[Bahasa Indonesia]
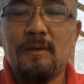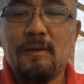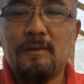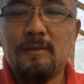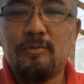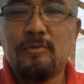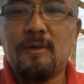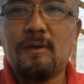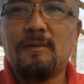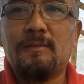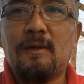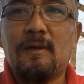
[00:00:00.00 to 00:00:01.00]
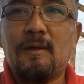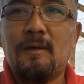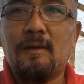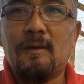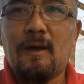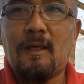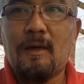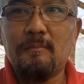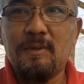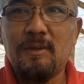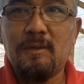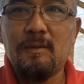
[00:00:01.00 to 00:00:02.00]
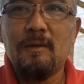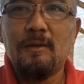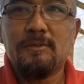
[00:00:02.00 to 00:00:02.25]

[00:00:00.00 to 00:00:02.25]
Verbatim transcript: Ini sudah kita alami.